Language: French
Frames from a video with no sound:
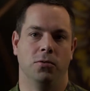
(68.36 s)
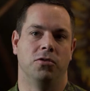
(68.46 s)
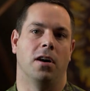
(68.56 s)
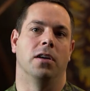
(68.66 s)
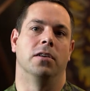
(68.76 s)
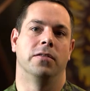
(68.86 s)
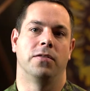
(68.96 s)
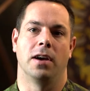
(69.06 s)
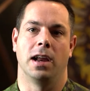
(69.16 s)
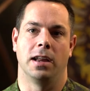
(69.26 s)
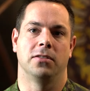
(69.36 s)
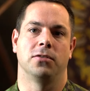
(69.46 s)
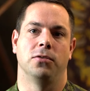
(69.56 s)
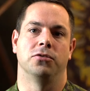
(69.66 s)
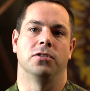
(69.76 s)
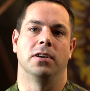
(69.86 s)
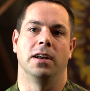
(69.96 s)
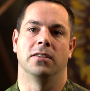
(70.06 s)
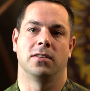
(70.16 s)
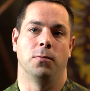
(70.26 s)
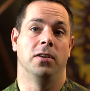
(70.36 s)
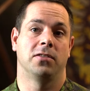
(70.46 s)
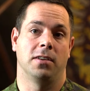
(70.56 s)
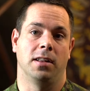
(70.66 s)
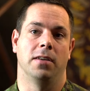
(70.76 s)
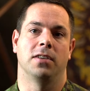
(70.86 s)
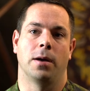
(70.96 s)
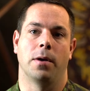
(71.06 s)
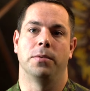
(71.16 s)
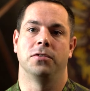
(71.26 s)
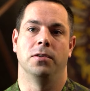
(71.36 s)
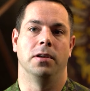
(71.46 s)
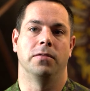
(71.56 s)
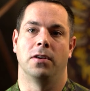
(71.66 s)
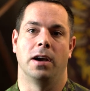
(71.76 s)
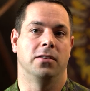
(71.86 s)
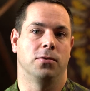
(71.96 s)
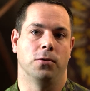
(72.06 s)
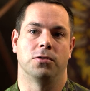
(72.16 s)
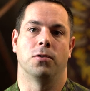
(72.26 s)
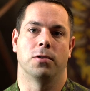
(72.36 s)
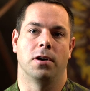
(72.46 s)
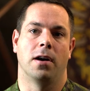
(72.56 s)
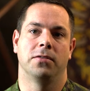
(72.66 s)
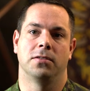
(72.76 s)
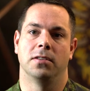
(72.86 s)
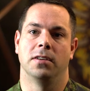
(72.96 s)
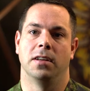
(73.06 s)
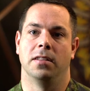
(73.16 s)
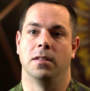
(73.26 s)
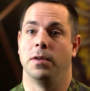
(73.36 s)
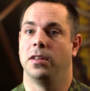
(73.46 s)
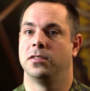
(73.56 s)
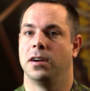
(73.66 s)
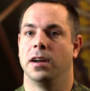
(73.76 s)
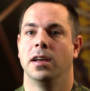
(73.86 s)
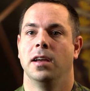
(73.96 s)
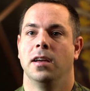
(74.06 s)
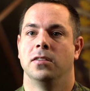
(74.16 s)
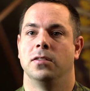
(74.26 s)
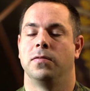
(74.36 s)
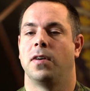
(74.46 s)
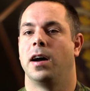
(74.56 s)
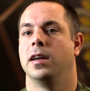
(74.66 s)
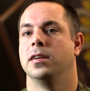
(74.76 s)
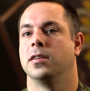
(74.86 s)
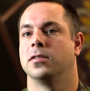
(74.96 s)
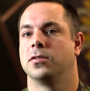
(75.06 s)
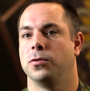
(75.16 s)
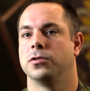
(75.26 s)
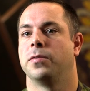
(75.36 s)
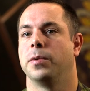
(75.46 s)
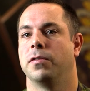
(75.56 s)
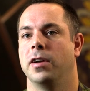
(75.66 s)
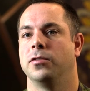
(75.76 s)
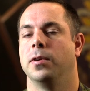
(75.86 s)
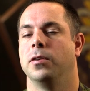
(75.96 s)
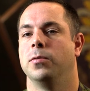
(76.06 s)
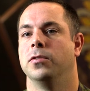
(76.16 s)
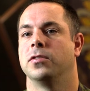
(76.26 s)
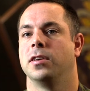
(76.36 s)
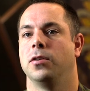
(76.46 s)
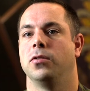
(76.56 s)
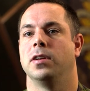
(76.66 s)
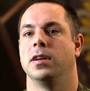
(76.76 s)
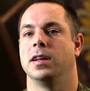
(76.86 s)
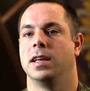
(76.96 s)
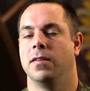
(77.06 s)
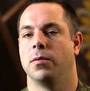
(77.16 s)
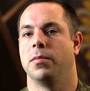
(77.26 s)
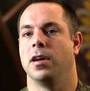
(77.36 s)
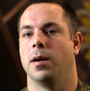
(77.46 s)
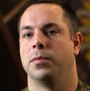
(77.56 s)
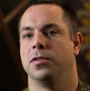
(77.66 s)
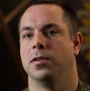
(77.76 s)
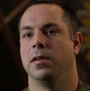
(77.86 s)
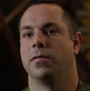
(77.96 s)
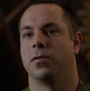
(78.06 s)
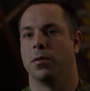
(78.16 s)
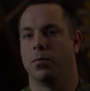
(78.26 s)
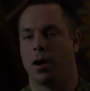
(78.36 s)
immense honneur et une occasion unique pour tout soldat ou officier de trouver le corps d'un compagnon d'armes de son régiment et d'avoir la possibilité de lui offrir des funérailles dignes de